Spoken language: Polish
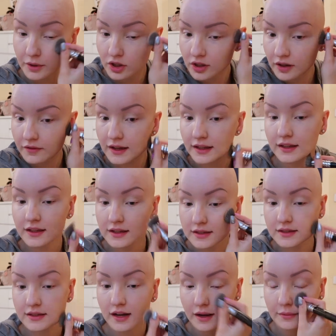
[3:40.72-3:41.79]
montowanie
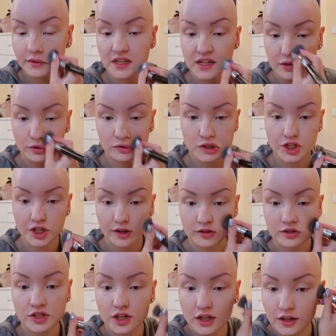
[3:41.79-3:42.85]
jest dla mnie
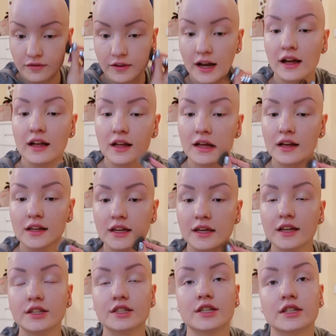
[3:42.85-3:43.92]
uciążliwe
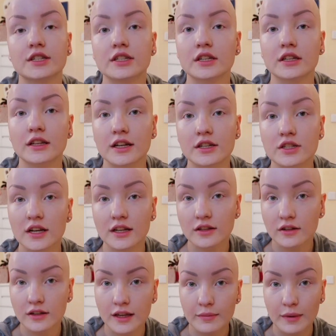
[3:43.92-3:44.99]
i gdzieś też na
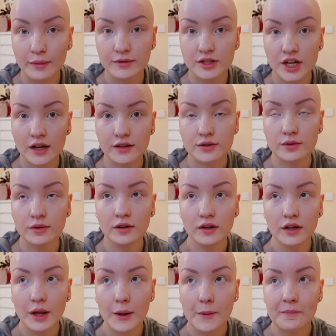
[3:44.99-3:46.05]
to nie mam czasu.
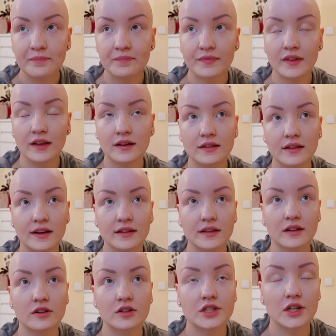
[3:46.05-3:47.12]

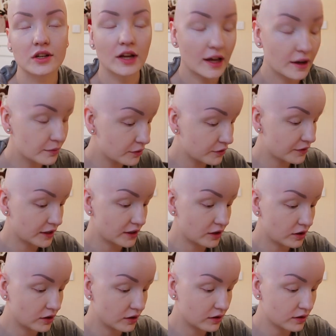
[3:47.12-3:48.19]
Dlatego, że no jak mówię,
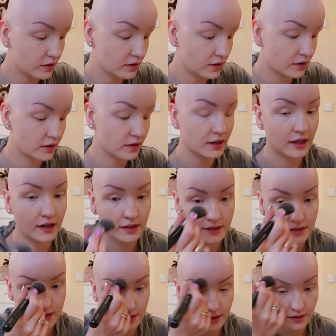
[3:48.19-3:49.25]
no
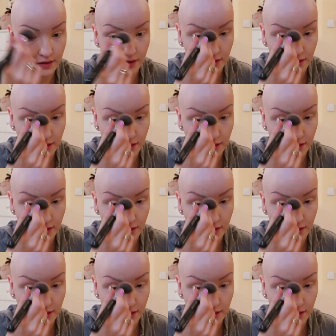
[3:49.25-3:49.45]
teraz